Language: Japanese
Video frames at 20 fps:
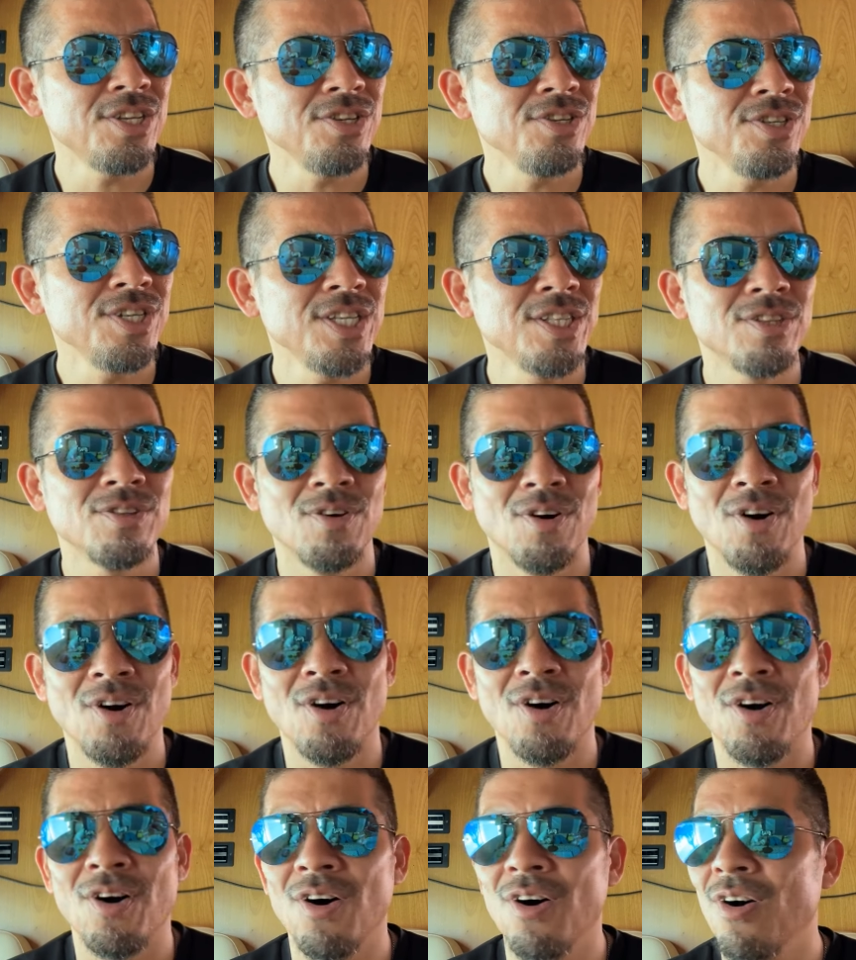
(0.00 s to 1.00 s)
灸院
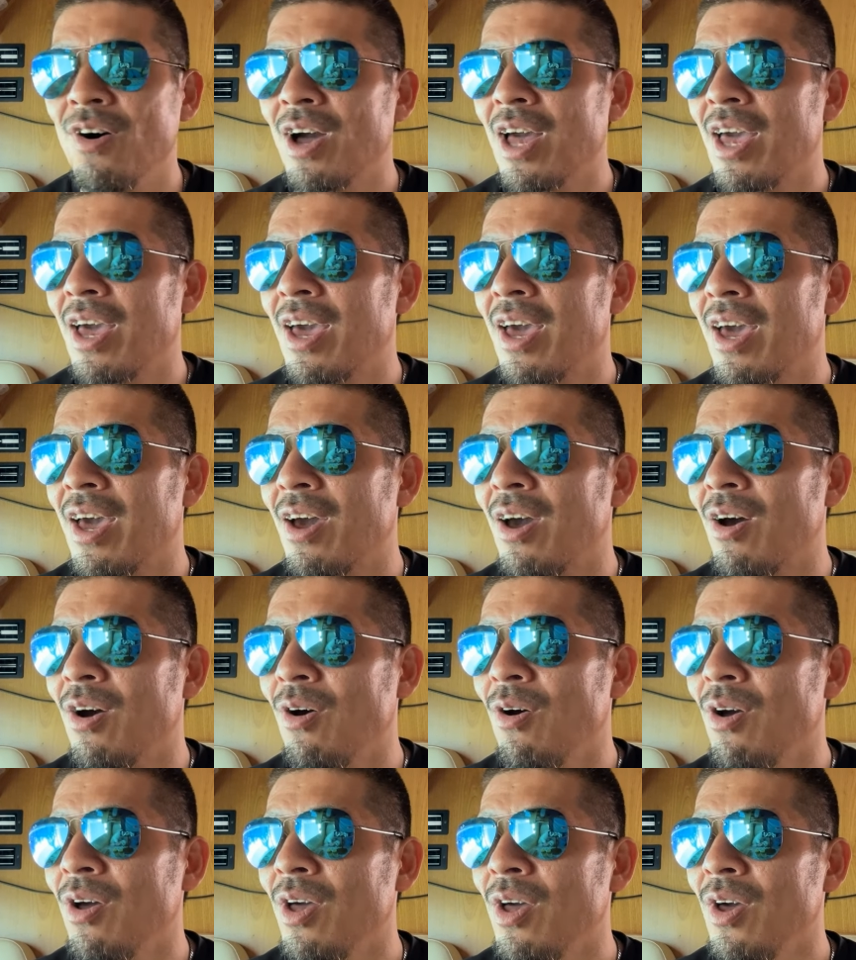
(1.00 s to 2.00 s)
の、
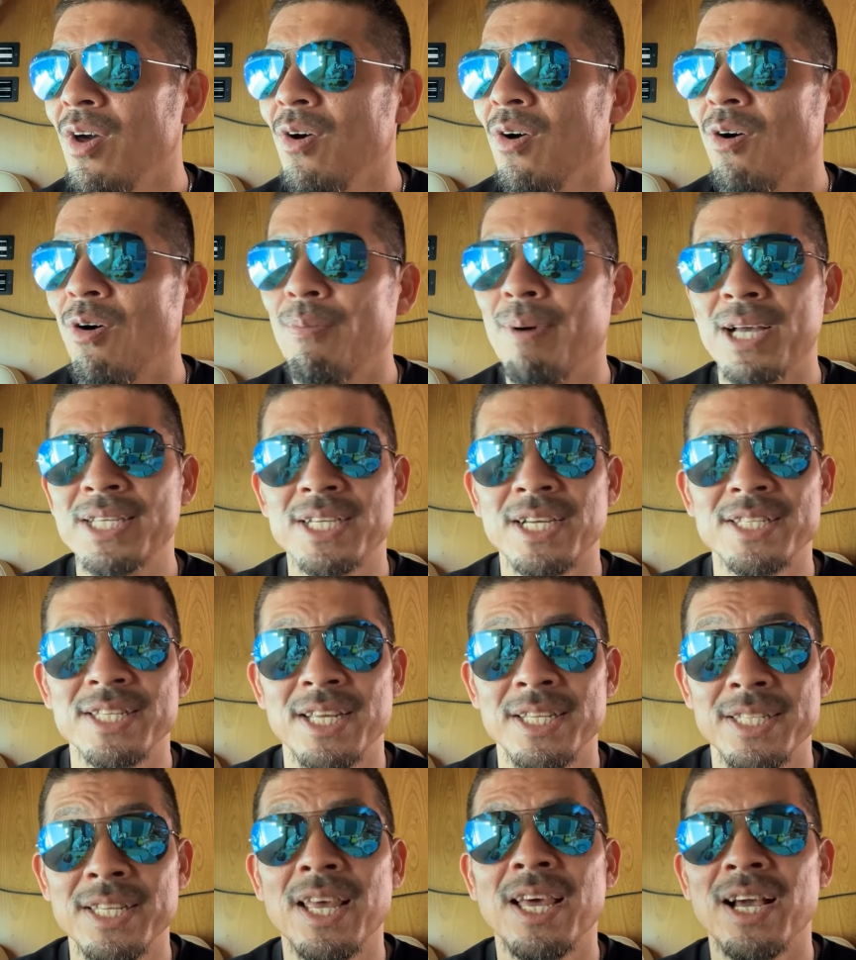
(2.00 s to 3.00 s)
えー、おばあちゃん
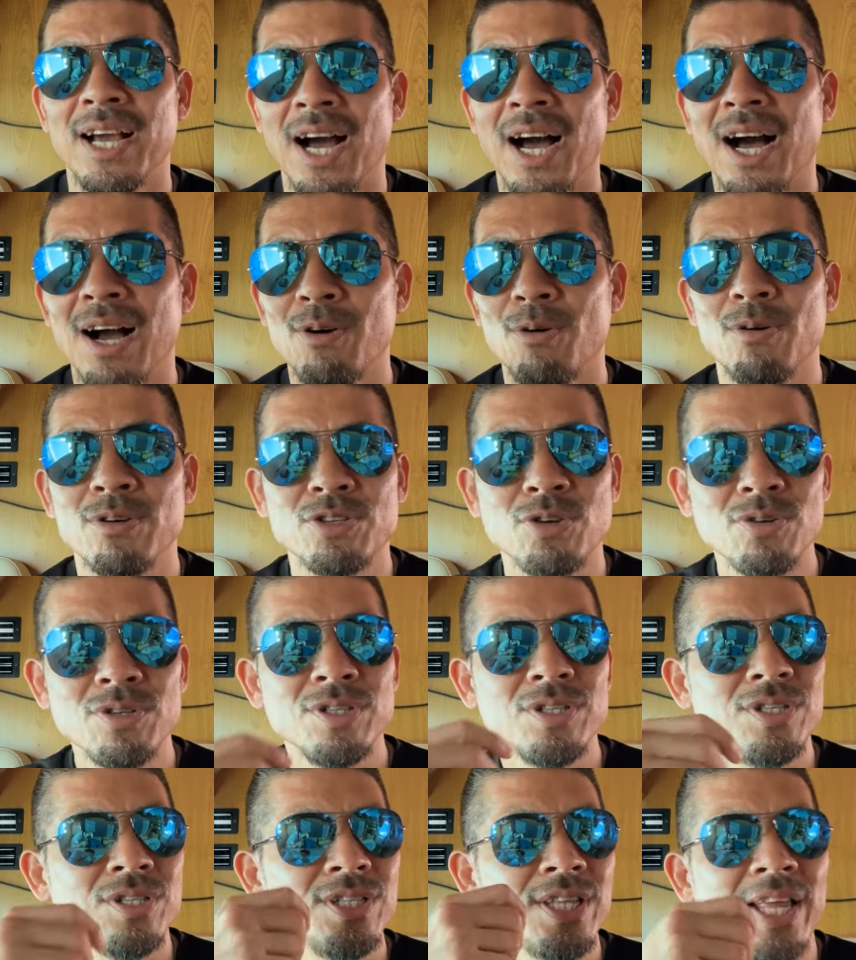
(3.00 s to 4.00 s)
先生が、こう、
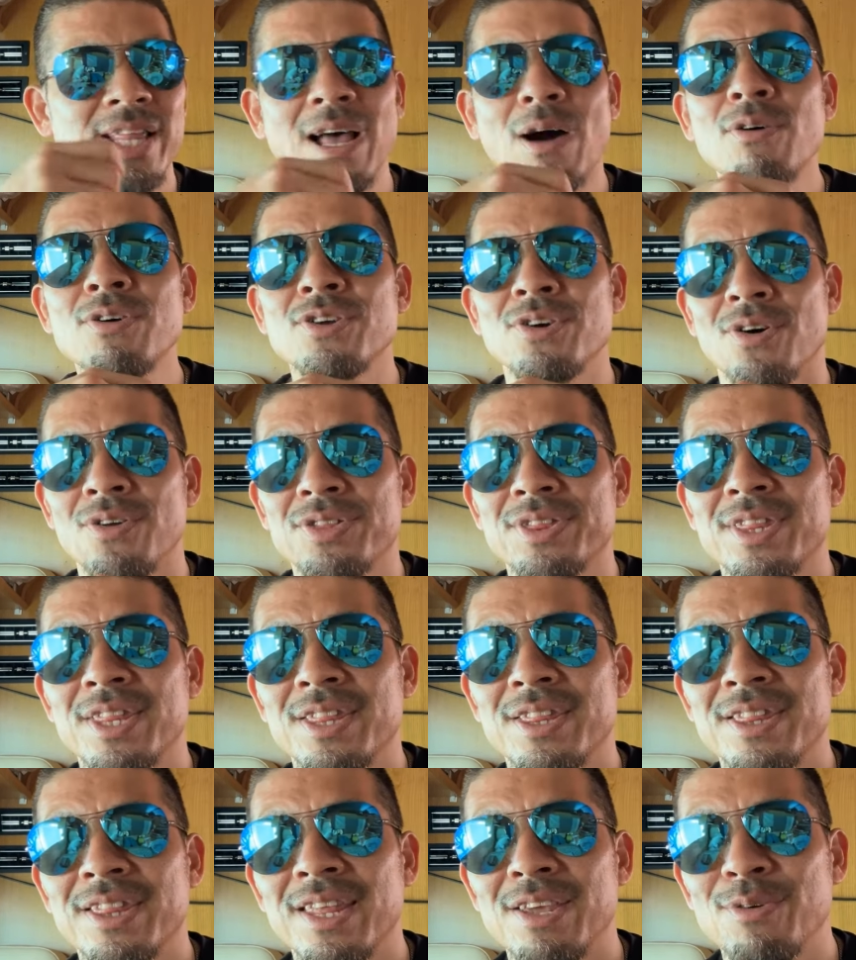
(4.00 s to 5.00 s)
食で治るよって
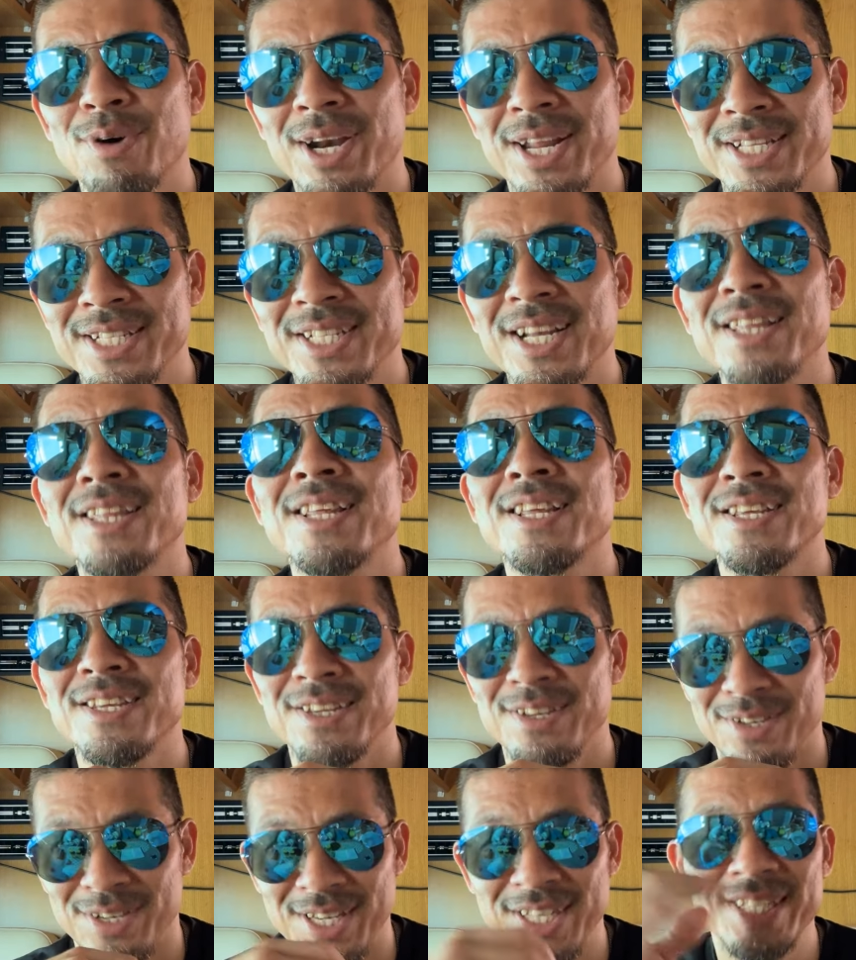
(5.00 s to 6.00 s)
言われてたんで、
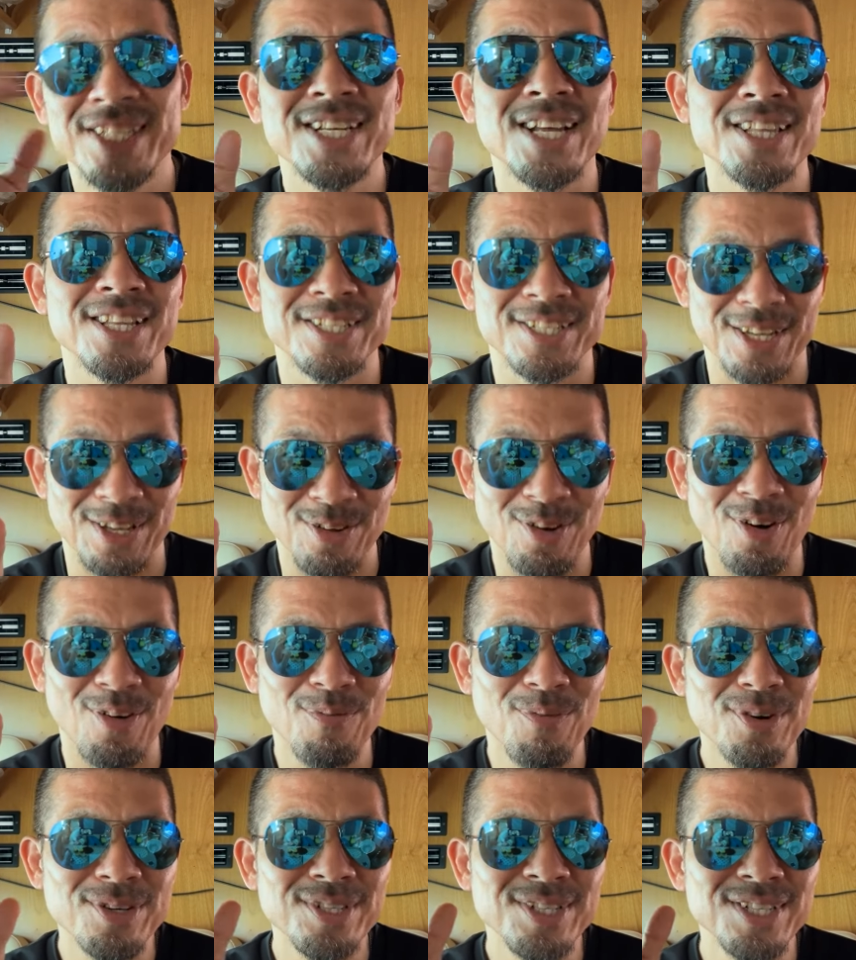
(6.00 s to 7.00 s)
言ってたんですけ
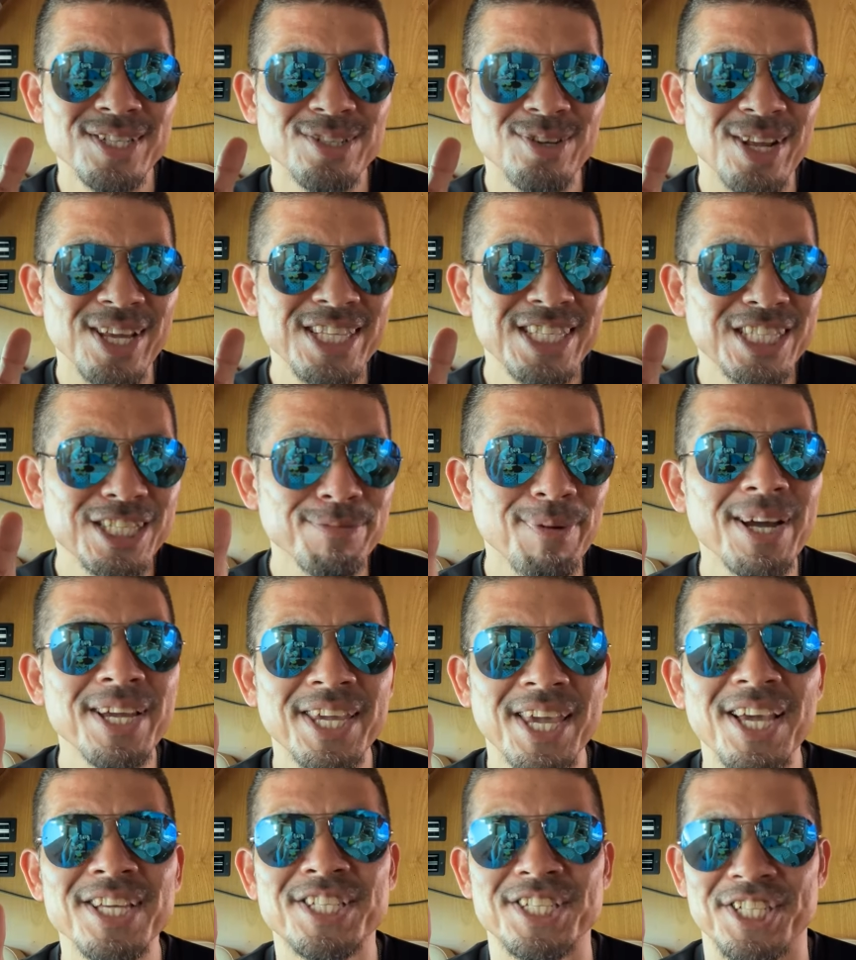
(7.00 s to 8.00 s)
ど、僕、それ一番
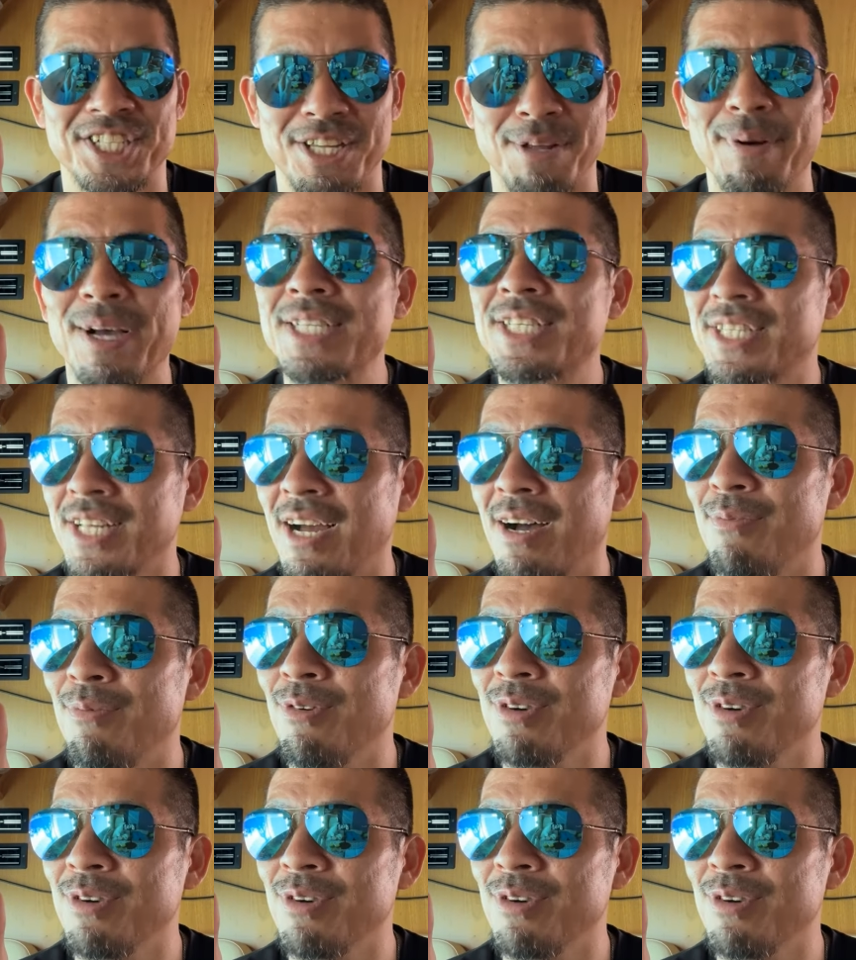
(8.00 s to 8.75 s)
軽視してました。